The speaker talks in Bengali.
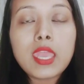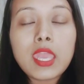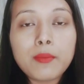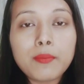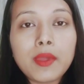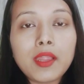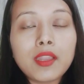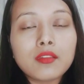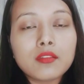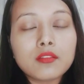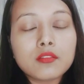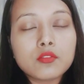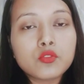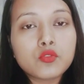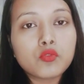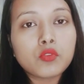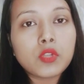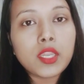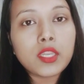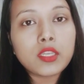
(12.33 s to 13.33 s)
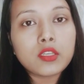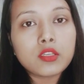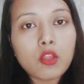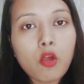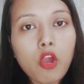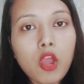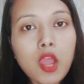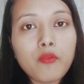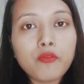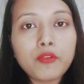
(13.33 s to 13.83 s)
এবার চুলের
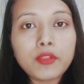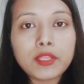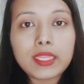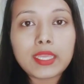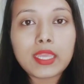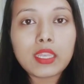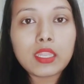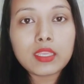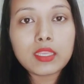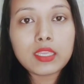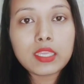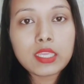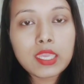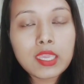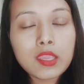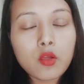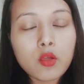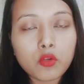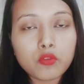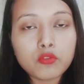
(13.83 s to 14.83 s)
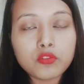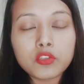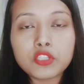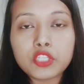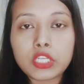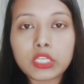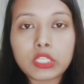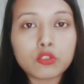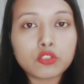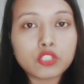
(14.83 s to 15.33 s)
ডগা ফেটে গেলে কি কি
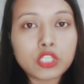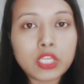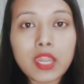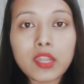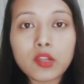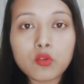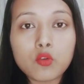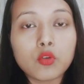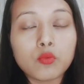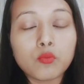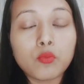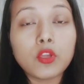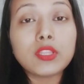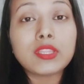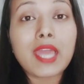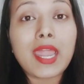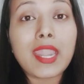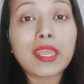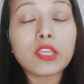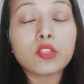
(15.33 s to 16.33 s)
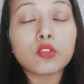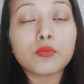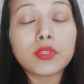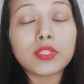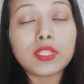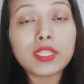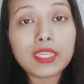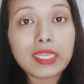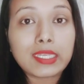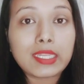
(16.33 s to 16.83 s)
করণীয় সেটা তো শেয়ার করবই তার আগে
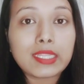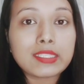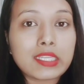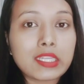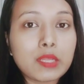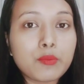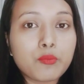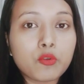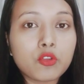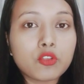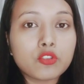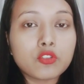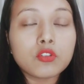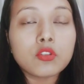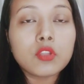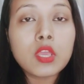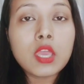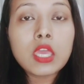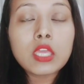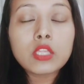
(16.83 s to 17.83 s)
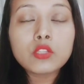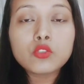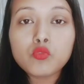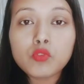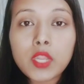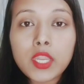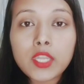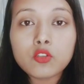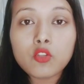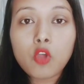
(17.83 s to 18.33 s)
তোমাদের এটা জানা প্রয়োজন
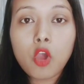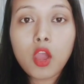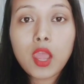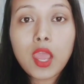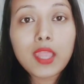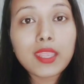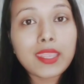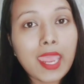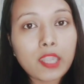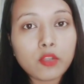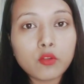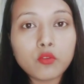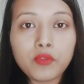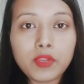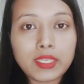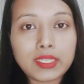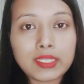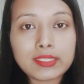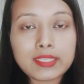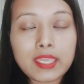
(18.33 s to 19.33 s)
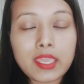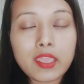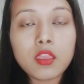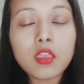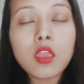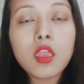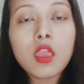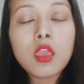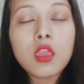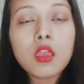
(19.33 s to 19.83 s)
চুলের ডগা কেন ফেটে যায়
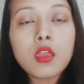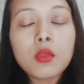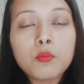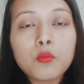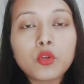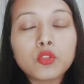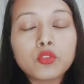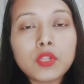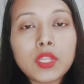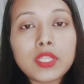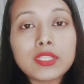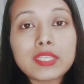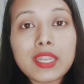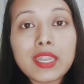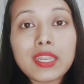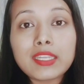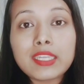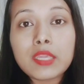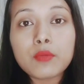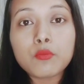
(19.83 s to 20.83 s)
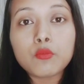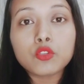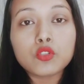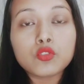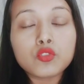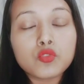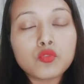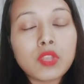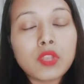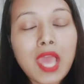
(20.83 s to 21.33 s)
বন্ধুরা যারা
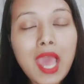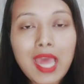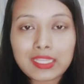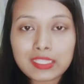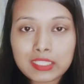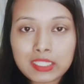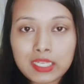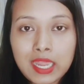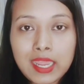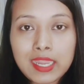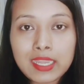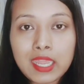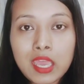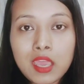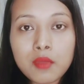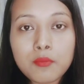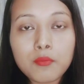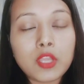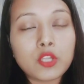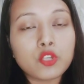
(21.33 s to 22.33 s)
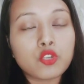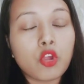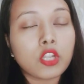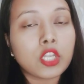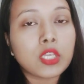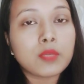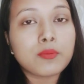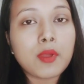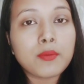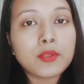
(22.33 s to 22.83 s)
ঠিকমতো চুল আঁচড়ায় না বা
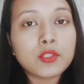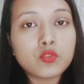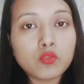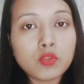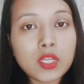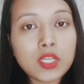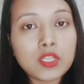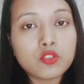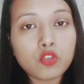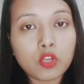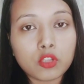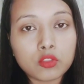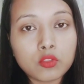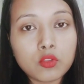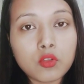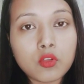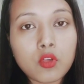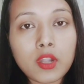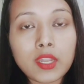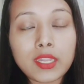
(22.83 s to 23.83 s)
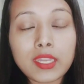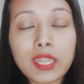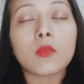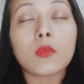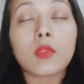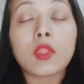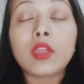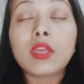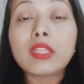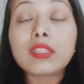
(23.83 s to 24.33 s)
সঠিকভাবে চুলের যত্ন করে না
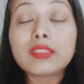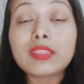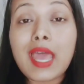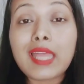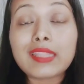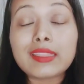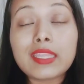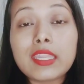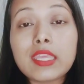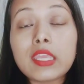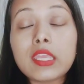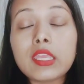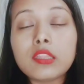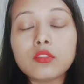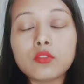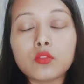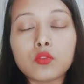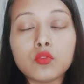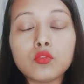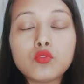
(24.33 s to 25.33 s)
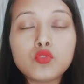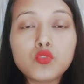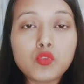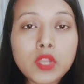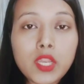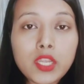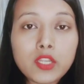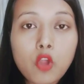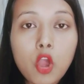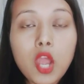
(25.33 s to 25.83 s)
তাদেরই কিন্তু
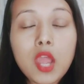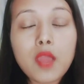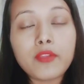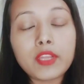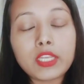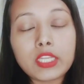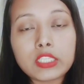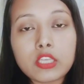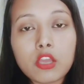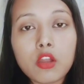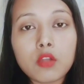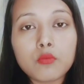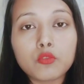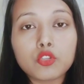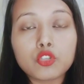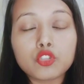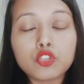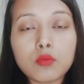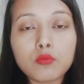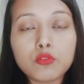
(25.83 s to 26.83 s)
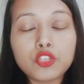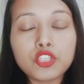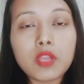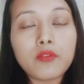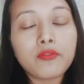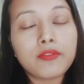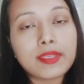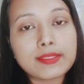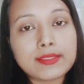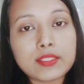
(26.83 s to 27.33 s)
চুলের ডগা ফেটে যাওয়ার মতো
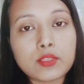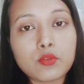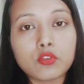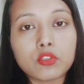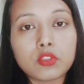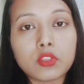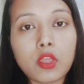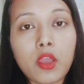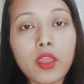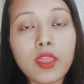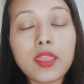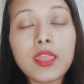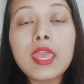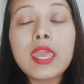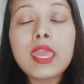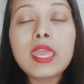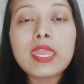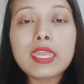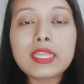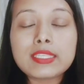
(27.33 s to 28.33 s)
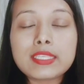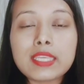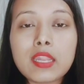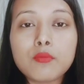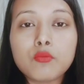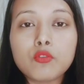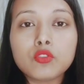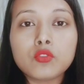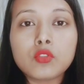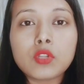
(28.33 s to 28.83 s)
সমস্যা ফেস করতে হয়
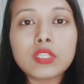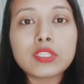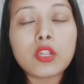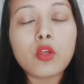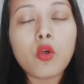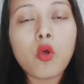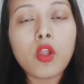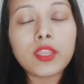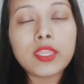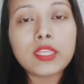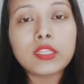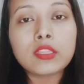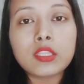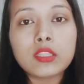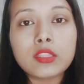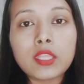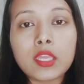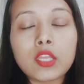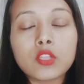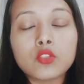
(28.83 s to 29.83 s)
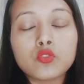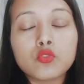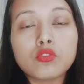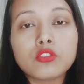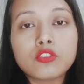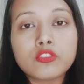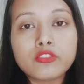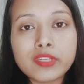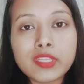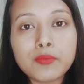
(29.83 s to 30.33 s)
এছাড়া বন্ধুরা যারা অনেক দিন থেকে
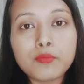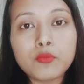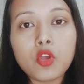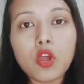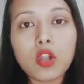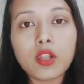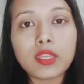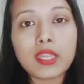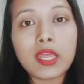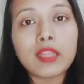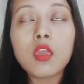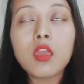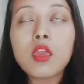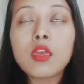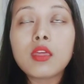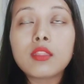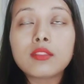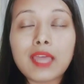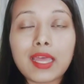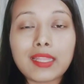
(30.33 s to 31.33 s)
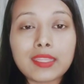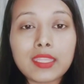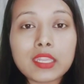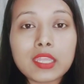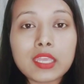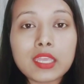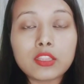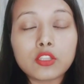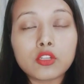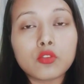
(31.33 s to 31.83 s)
চুল ট্রিম করে না তাদের
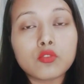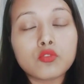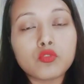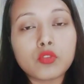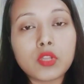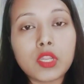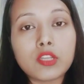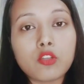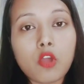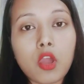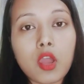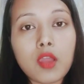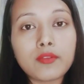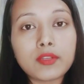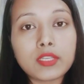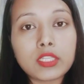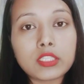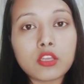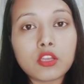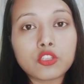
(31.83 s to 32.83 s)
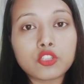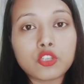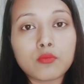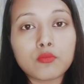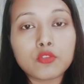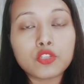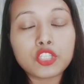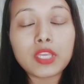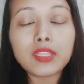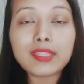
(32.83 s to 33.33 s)
ক্ষেত্রেও চুলের ডগা ফেটে যাওয়ার
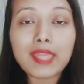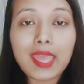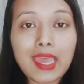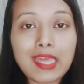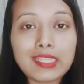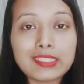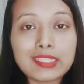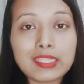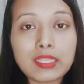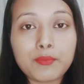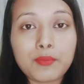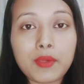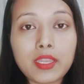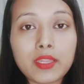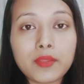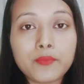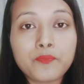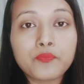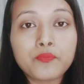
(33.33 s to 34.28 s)
সমস্যা দেখা যেতে পারে